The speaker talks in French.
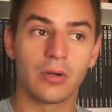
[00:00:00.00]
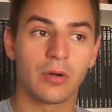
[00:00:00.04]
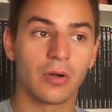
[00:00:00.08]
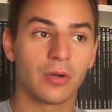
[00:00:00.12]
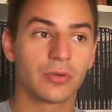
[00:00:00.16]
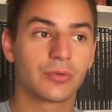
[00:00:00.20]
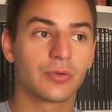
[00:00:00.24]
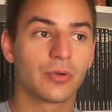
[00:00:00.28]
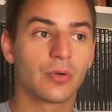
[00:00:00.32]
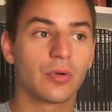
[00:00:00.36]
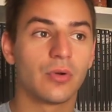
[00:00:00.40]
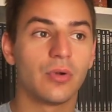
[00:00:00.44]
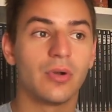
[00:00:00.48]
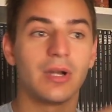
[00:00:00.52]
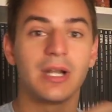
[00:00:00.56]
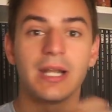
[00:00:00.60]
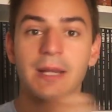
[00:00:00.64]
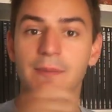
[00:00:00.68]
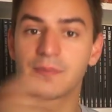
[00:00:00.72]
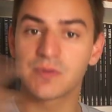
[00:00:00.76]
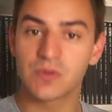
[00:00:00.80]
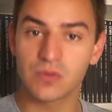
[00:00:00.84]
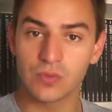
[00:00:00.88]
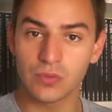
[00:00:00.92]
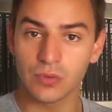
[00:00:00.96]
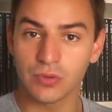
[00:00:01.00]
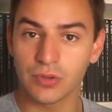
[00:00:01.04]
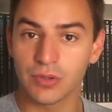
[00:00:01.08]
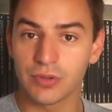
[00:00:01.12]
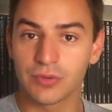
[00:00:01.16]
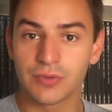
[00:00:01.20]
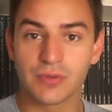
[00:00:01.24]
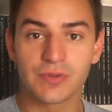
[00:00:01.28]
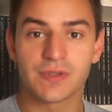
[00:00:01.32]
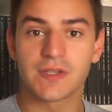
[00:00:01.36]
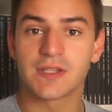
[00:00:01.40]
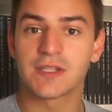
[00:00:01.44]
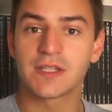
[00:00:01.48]
entre
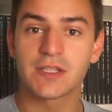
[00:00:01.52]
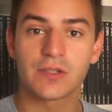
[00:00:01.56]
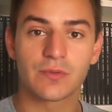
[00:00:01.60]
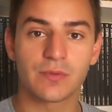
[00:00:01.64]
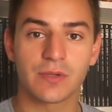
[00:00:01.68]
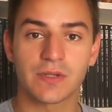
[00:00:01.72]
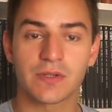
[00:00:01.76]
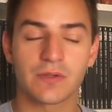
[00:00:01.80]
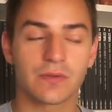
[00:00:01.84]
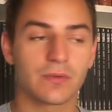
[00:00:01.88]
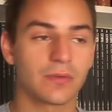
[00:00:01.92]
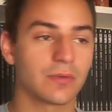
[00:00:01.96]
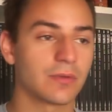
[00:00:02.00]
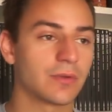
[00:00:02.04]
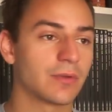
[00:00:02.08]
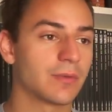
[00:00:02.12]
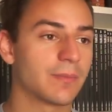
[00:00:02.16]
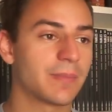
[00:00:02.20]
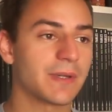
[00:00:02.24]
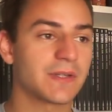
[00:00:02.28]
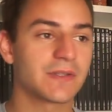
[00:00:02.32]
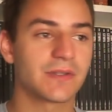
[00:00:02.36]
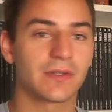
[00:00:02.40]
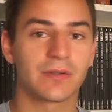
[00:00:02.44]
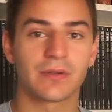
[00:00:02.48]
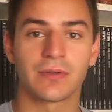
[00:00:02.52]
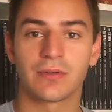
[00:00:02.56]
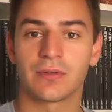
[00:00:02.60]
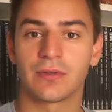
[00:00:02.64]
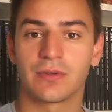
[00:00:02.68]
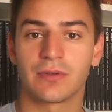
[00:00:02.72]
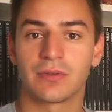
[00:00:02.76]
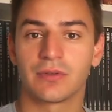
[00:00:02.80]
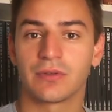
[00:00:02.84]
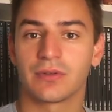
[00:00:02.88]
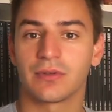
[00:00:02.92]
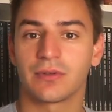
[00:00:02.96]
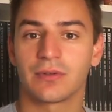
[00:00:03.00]
l'absurde de ces situations de personnes
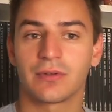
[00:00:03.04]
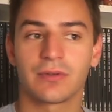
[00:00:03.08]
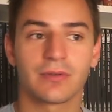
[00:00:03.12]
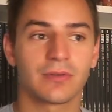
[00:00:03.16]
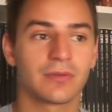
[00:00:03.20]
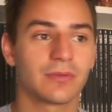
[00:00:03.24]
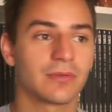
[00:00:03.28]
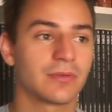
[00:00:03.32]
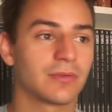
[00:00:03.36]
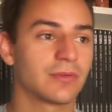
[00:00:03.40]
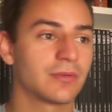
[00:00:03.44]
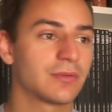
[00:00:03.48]
euh, dans,